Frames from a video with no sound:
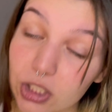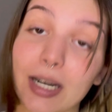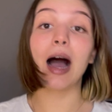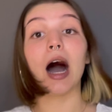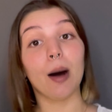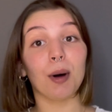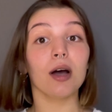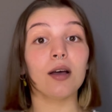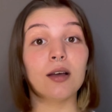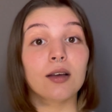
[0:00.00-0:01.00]
yapmıştır. Ama
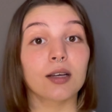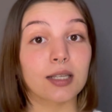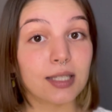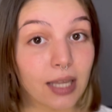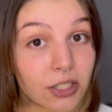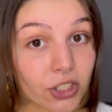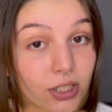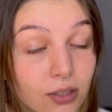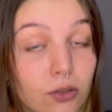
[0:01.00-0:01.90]
saç